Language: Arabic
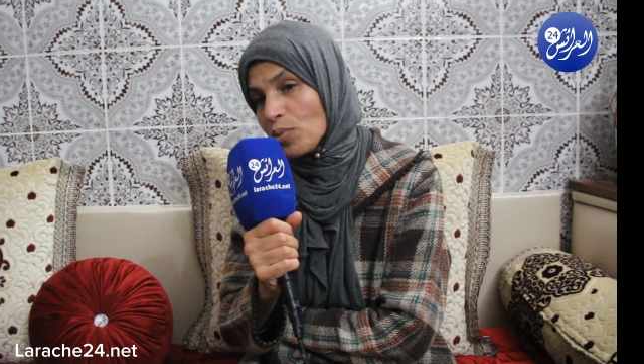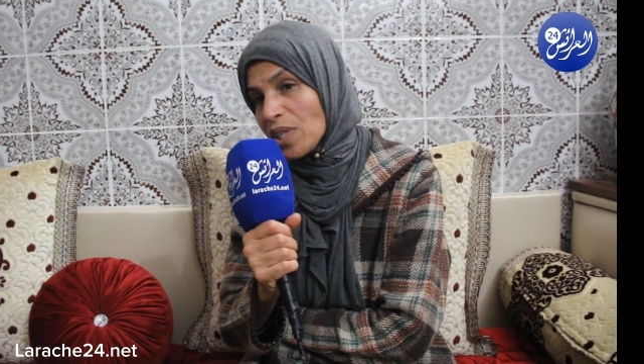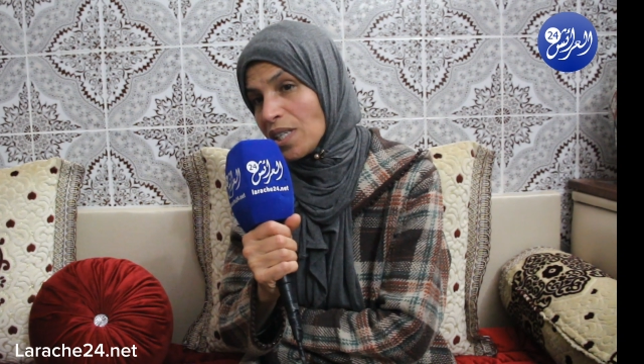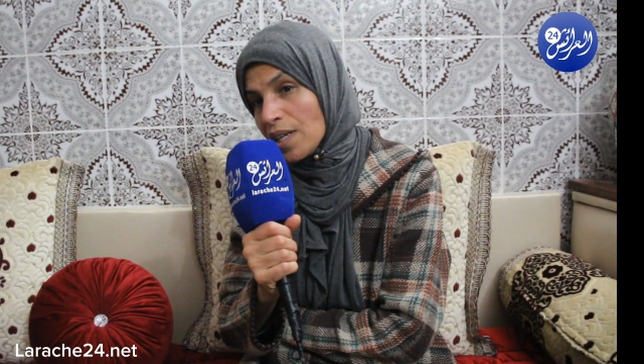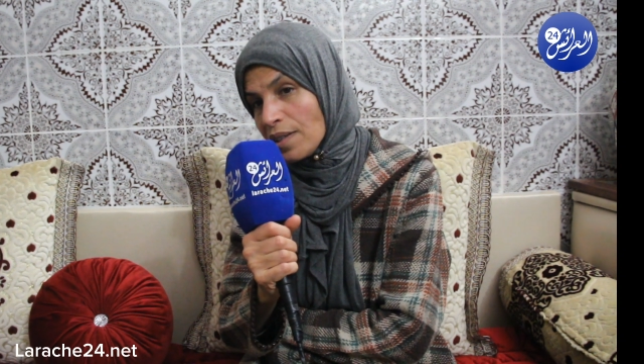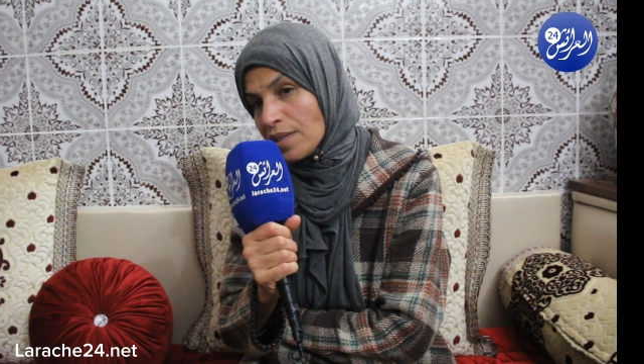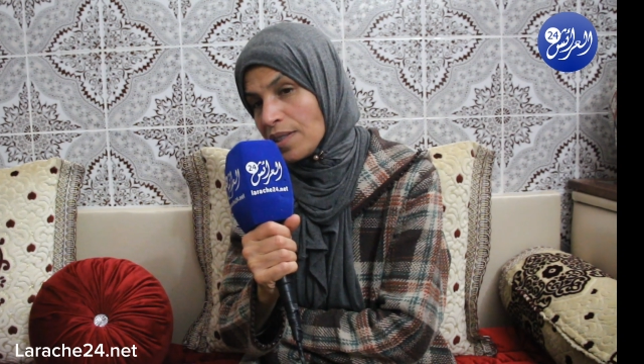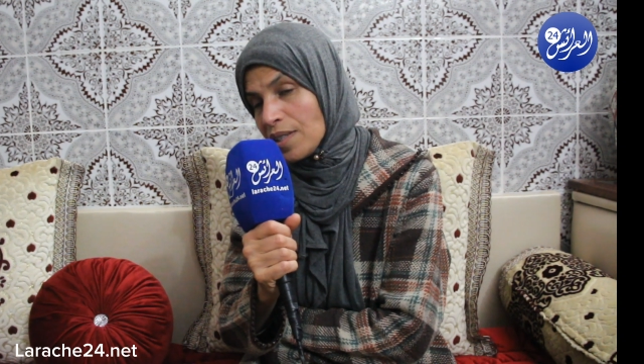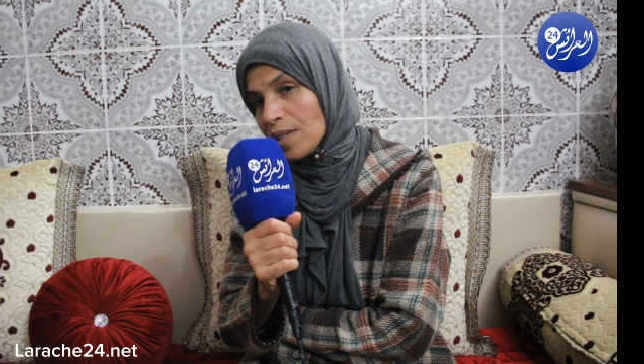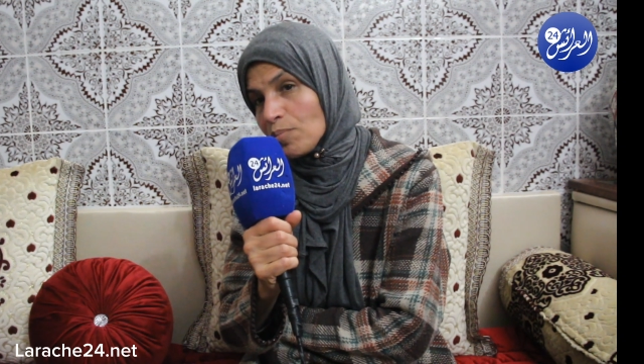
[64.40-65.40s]
قويه
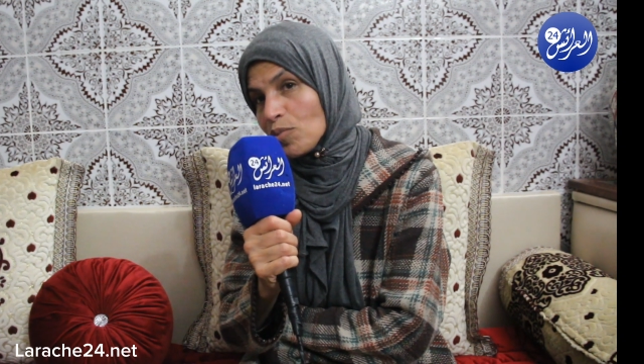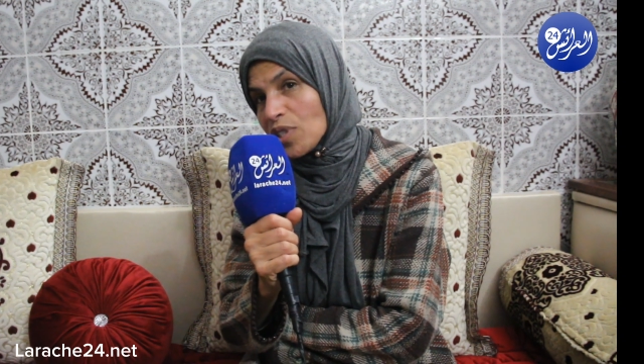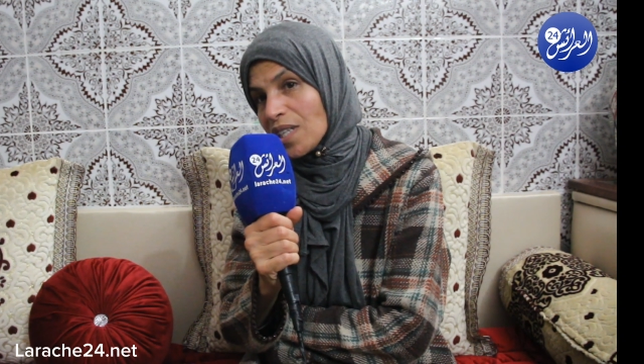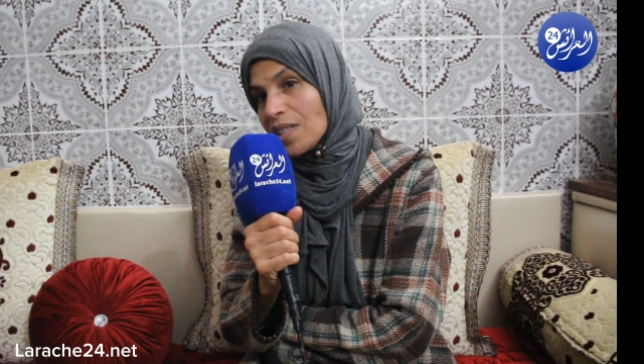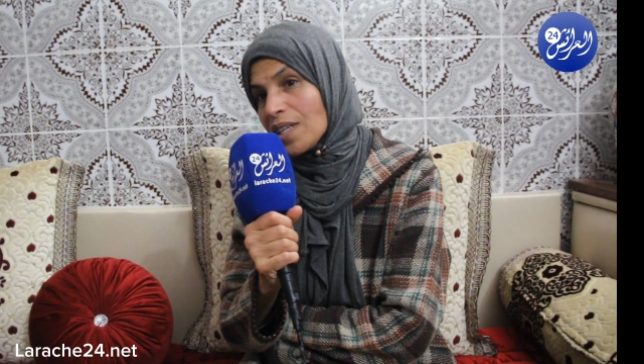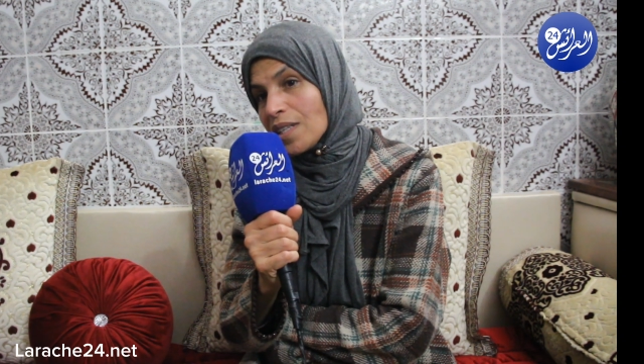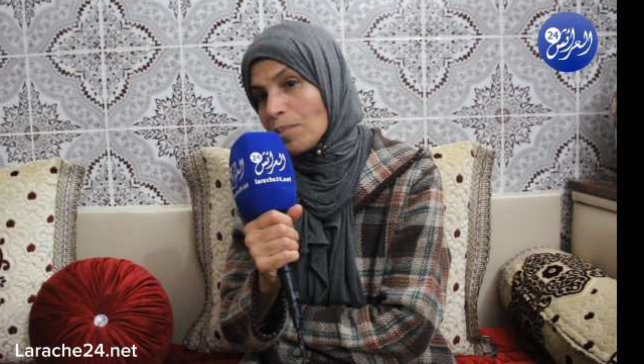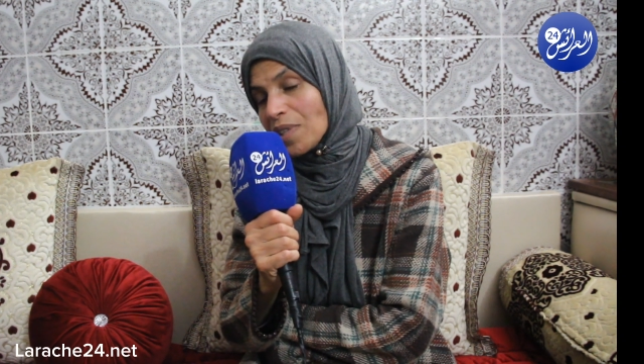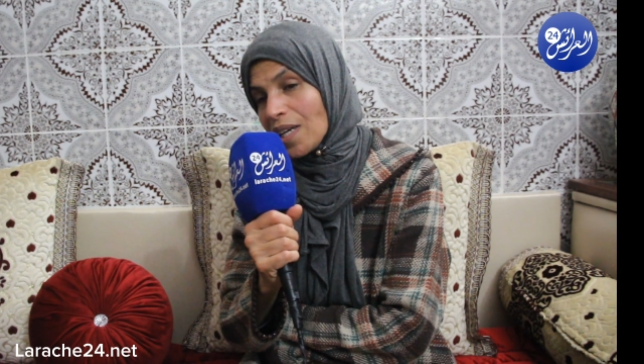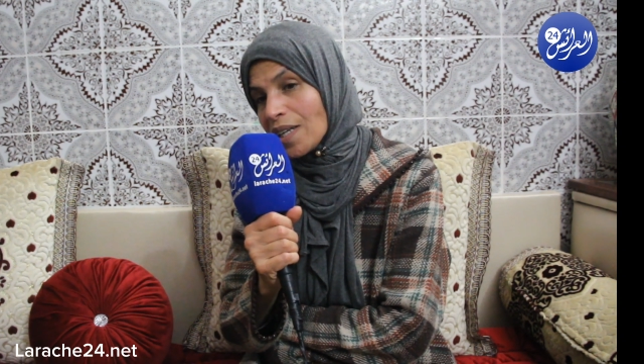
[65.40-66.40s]
مسدده
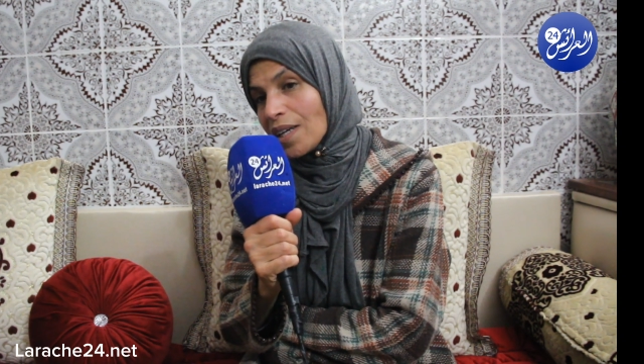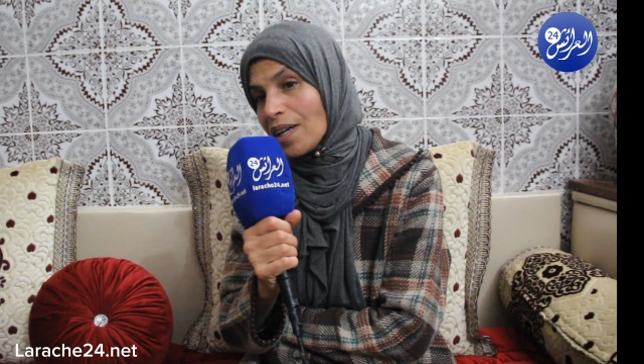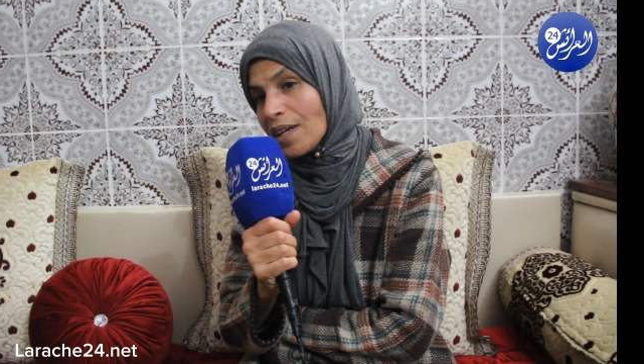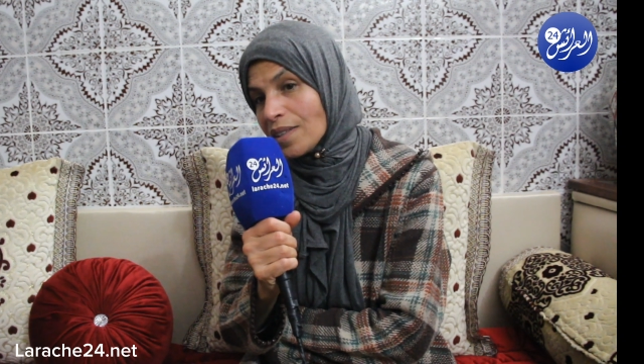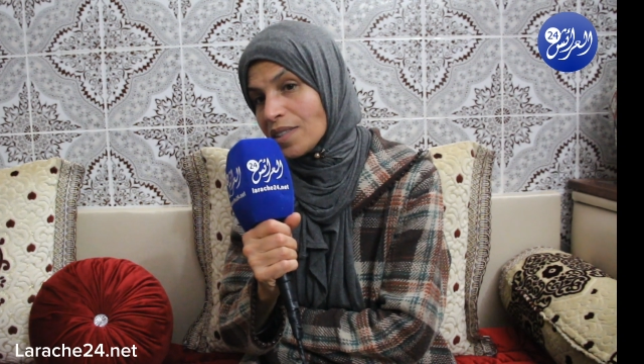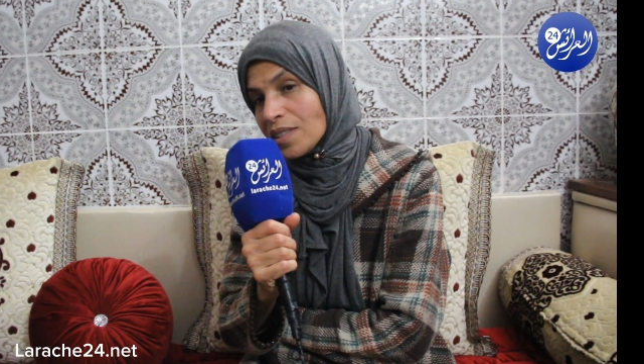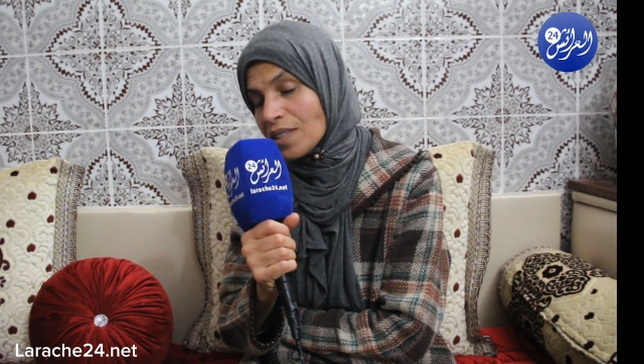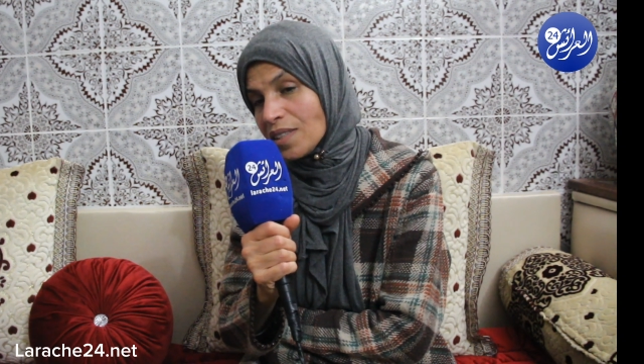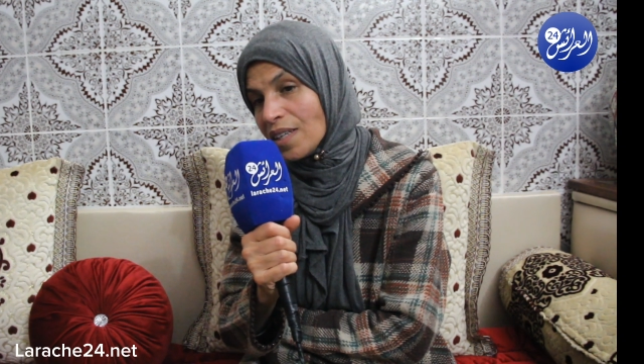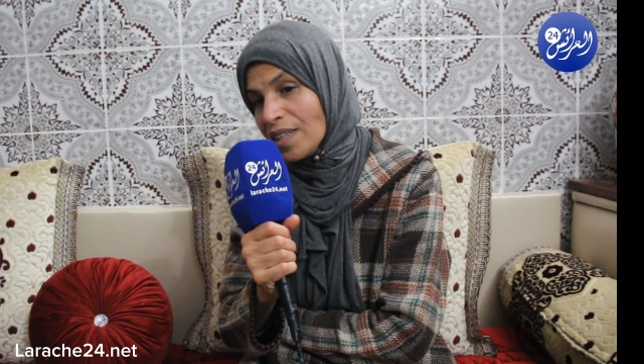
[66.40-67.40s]
بطريقه
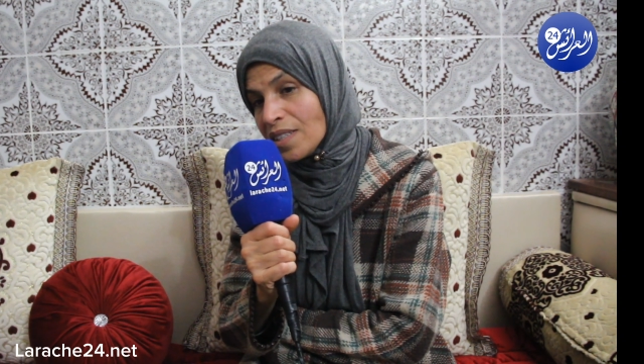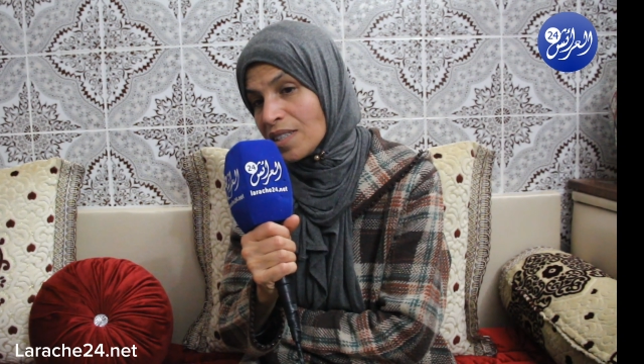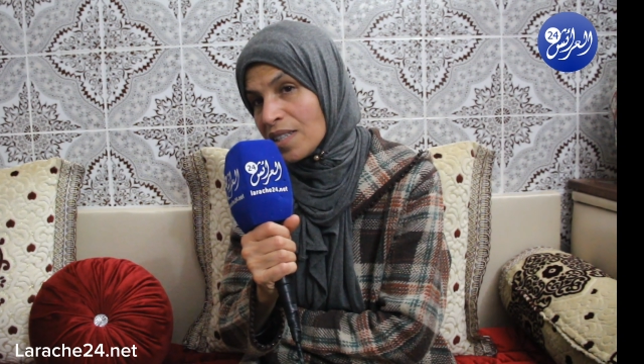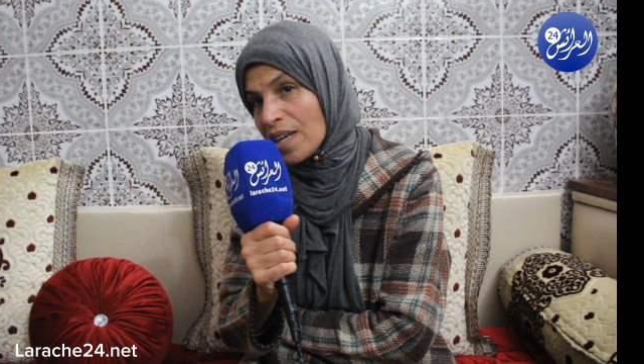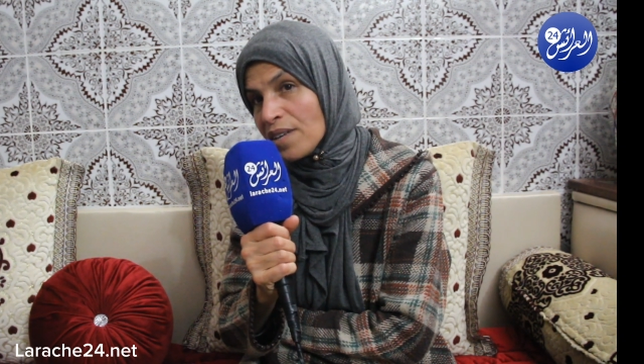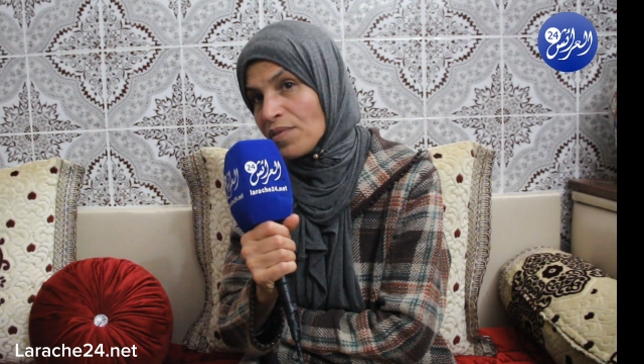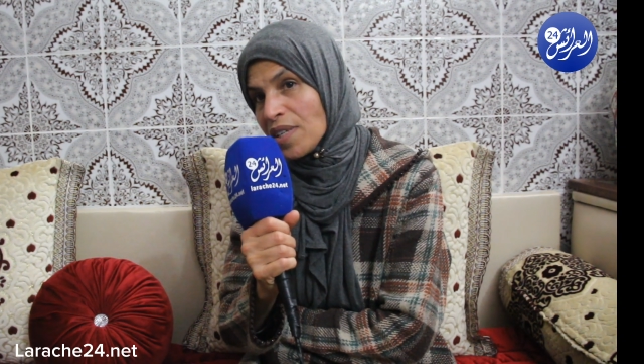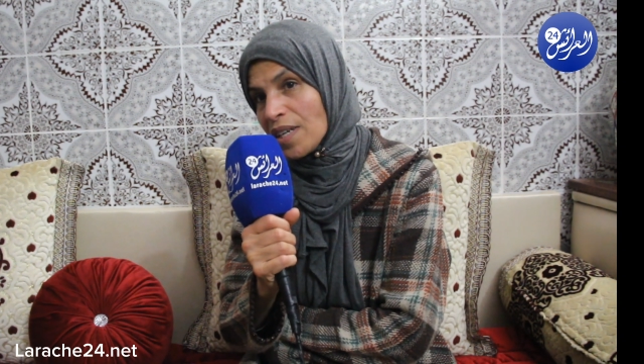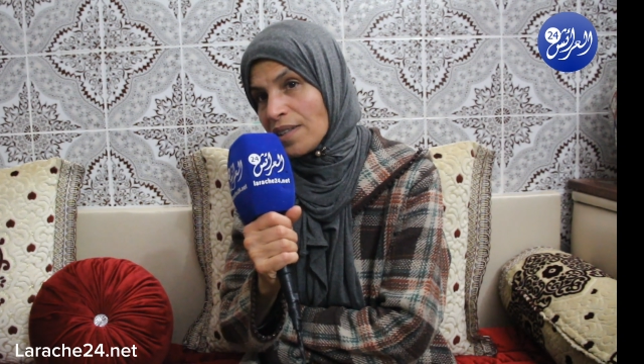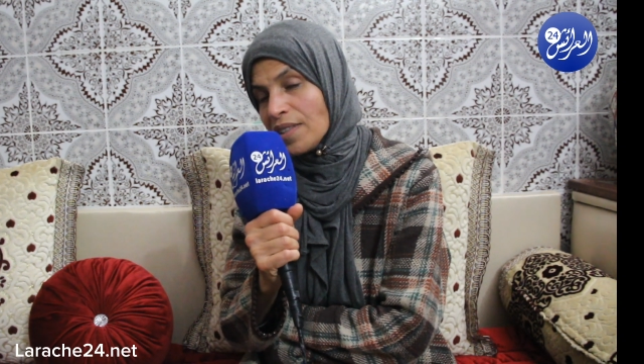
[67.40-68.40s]

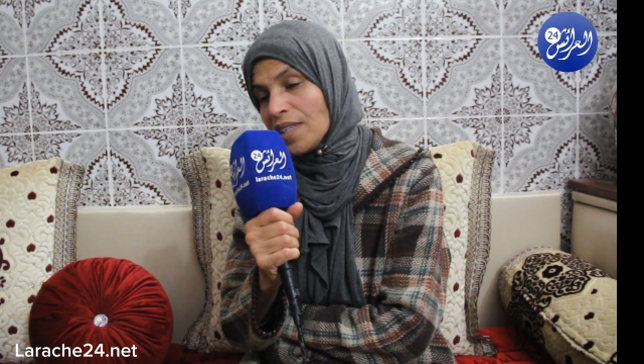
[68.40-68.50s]
احترافيه